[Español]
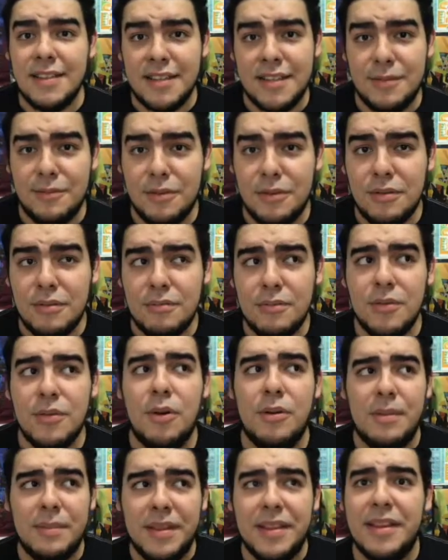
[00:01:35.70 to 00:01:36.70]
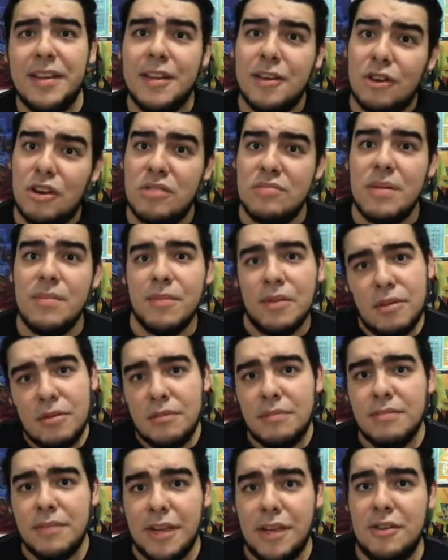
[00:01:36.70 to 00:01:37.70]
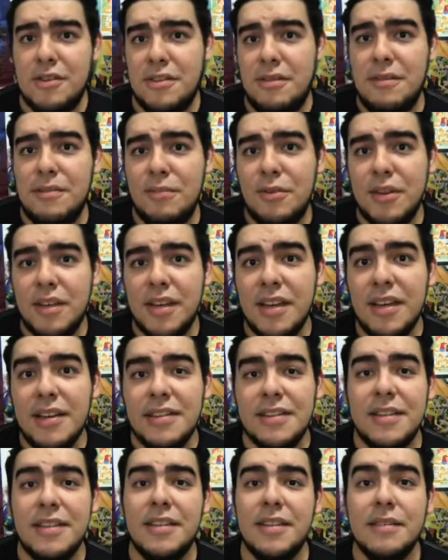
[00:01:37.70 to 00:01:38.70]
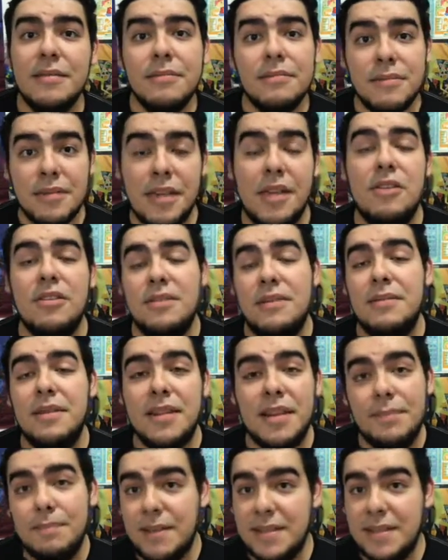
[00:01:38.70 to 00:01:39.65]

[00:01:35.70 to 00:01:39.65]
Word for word: se lo llevó. Obviamente Necrozma, pero quiero saber por qué. Así que quiero saber qué